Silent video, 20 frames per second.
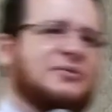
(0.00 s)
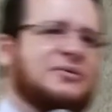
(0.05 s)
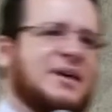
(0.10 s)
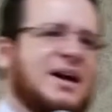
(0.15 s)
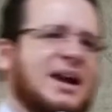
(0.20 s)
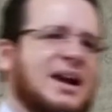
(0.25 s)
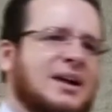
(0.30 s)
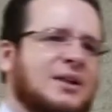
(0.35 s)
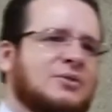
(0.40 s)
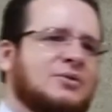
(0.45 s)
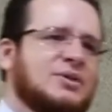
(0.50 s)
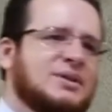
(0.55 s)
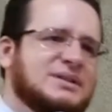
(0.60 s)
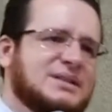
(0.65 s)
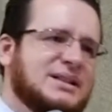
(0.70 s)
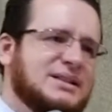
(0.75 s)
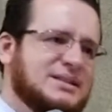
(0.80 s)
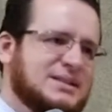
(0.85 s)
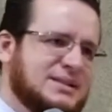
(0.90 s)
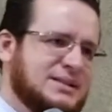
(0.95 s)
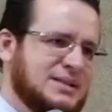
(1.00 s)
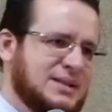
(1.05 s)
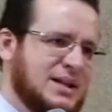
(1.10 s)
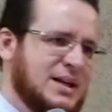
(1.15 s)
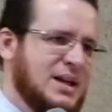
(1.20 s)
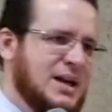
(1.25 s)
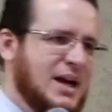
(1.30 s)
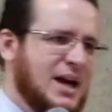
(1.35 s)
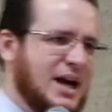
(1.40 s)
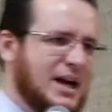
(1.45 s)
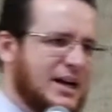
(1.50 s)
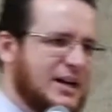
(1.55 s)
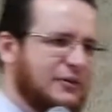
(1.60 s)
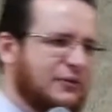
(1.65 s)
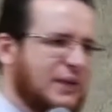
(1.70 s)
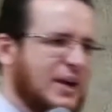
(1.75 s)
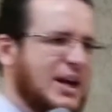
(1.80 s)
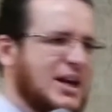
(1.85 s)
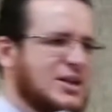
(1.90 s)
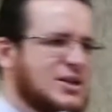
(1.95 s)
fala coisas
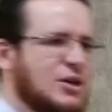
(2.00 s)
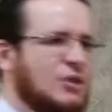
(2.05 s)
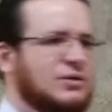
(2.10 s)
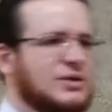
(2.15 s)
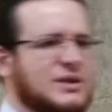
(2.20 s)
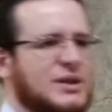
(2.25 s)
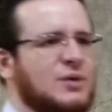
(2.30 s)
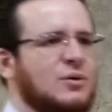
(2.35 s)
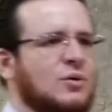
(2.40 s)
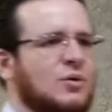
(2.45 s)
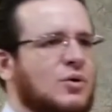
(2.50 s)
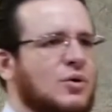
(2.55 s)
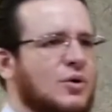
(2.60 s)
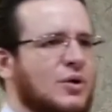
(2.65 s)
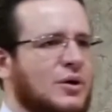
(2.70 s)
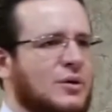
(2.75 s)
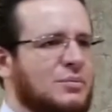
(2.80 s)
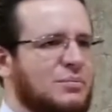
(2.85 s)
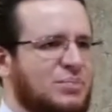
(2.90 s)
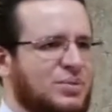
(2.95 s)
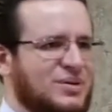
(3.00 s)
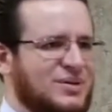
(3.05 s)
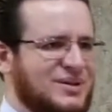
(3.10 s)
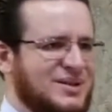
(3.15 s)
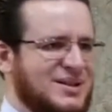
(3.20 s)
referente ao seu corpo,